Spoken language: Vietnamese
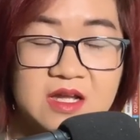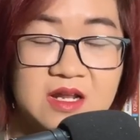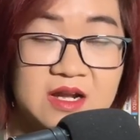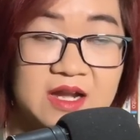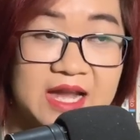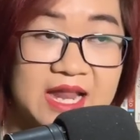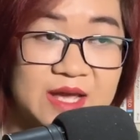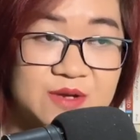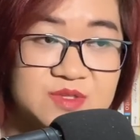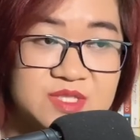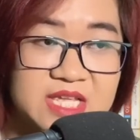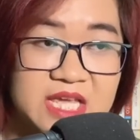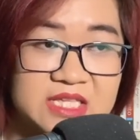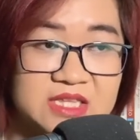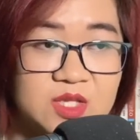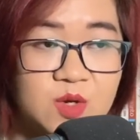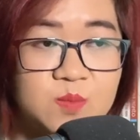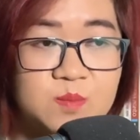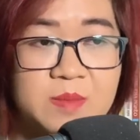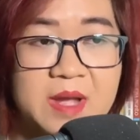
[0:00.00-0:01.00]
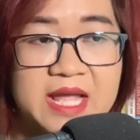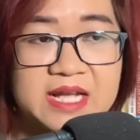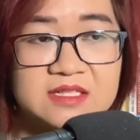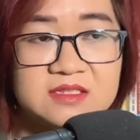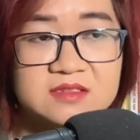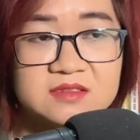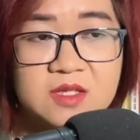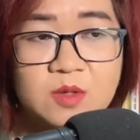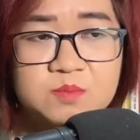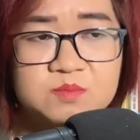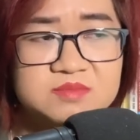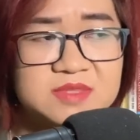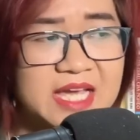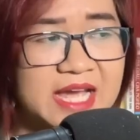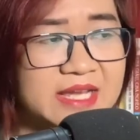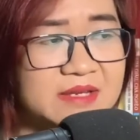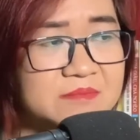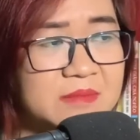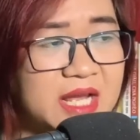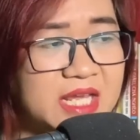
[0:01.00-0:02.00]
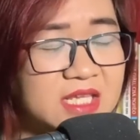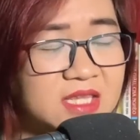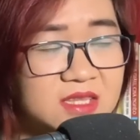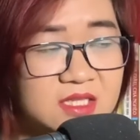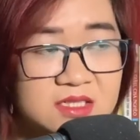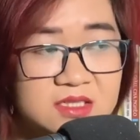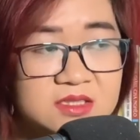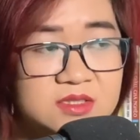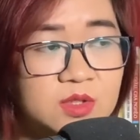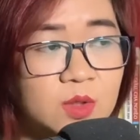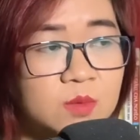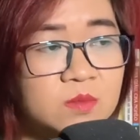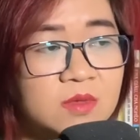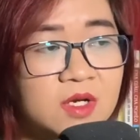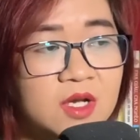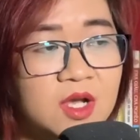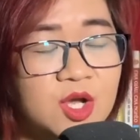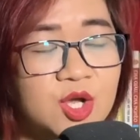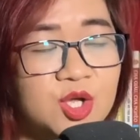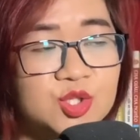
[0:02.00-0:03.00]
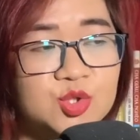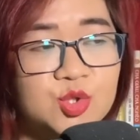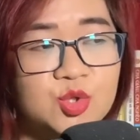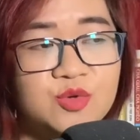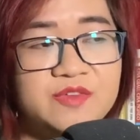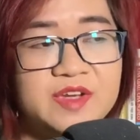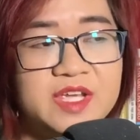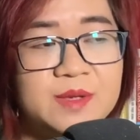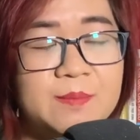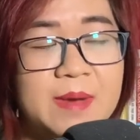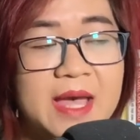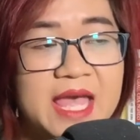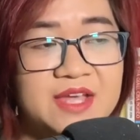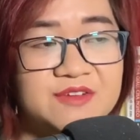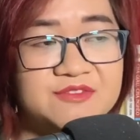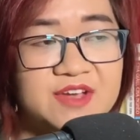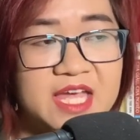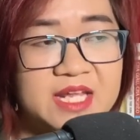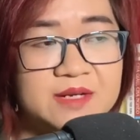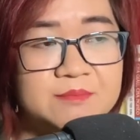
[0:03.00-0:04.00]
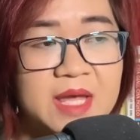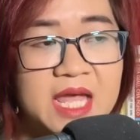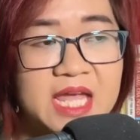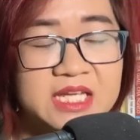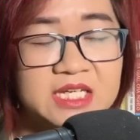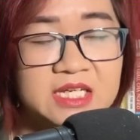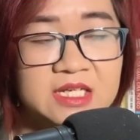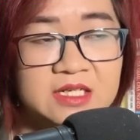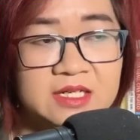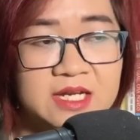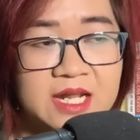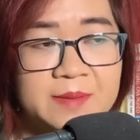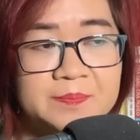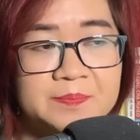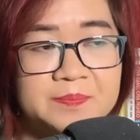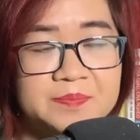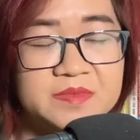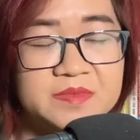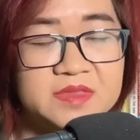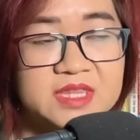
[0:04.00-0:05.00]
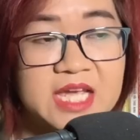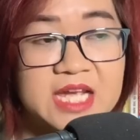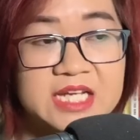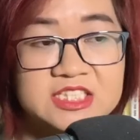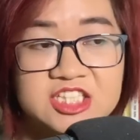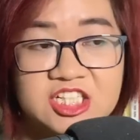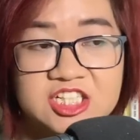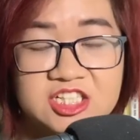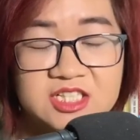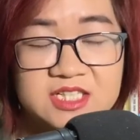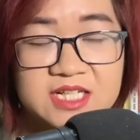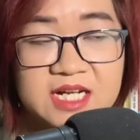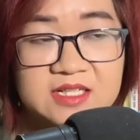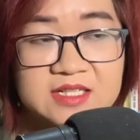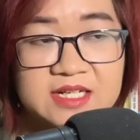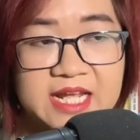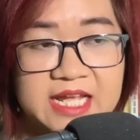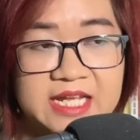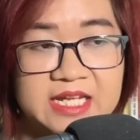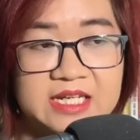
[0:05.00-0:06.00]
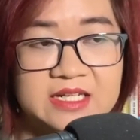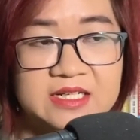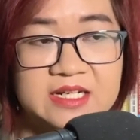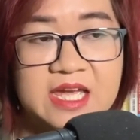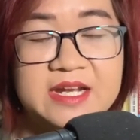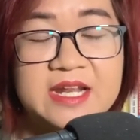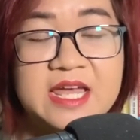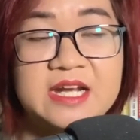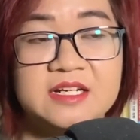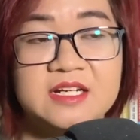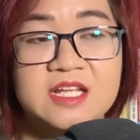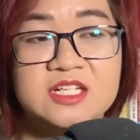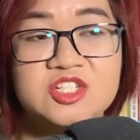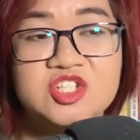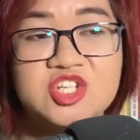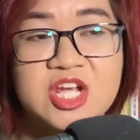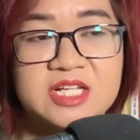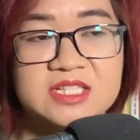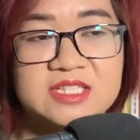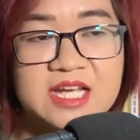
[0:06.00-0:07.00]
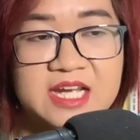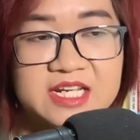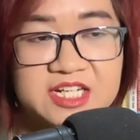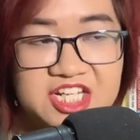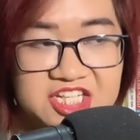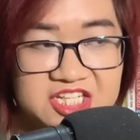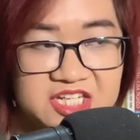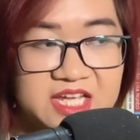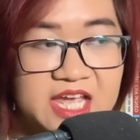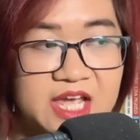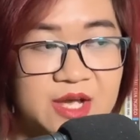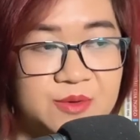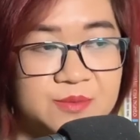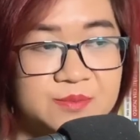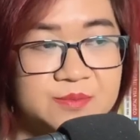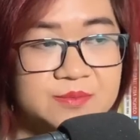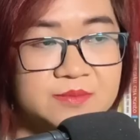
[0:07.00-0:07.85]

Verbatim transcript: Lão già tóc bạc, tóc tai bay tứ tung, tu vi 3 vạn 3.000 năm tại thời khắc này đã đạt đến trạng thái đỉnh cao.